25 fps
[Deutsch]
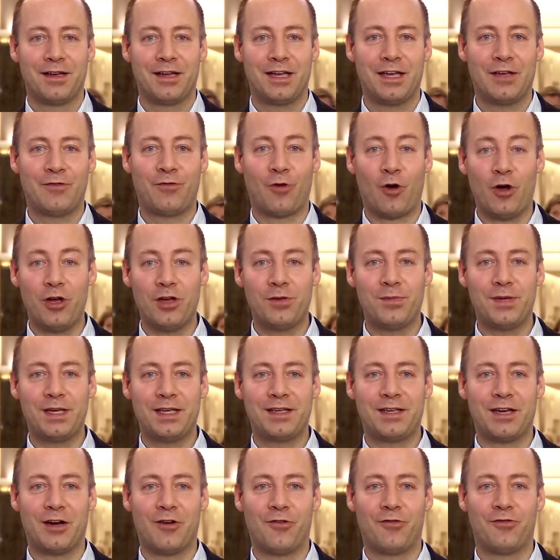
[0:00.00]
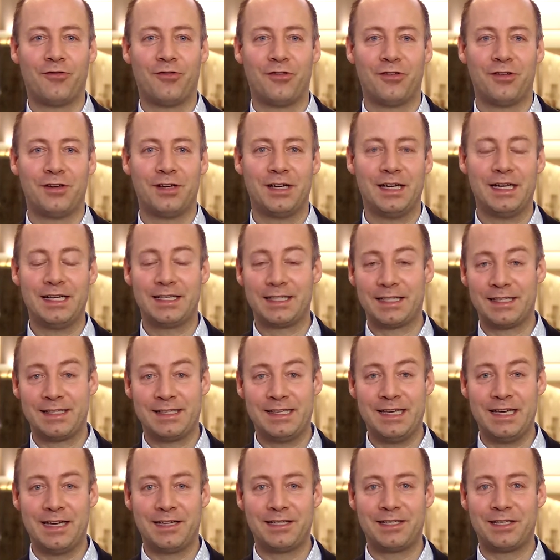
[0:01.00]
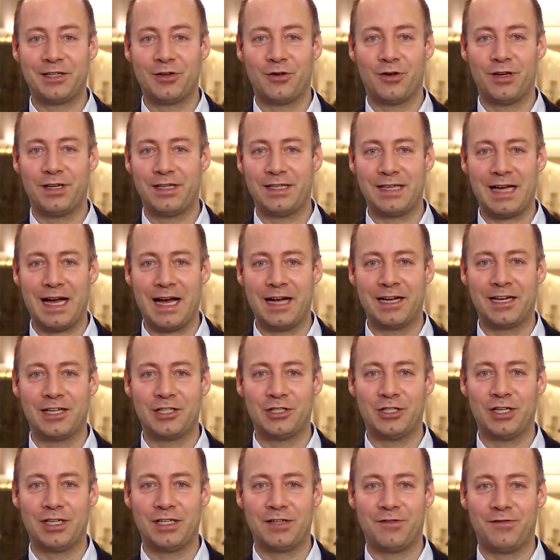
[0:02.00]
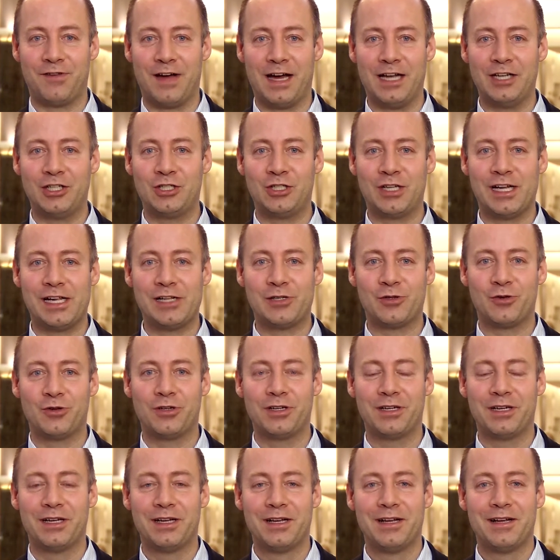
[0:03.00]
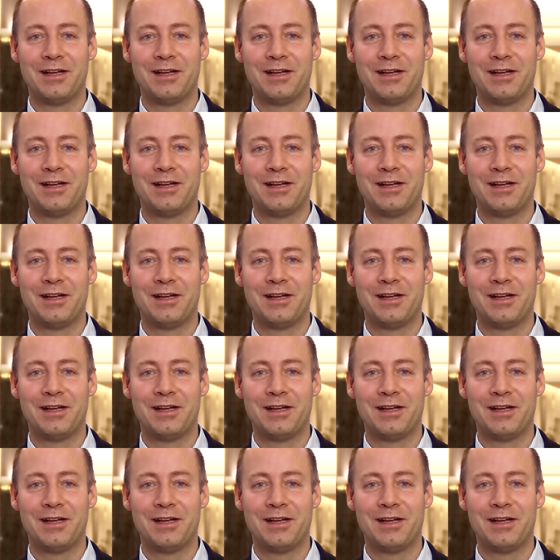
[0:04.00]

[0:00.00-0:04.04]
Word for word: Ich freue mich auf interessierte und engagierte Veranstaltungen,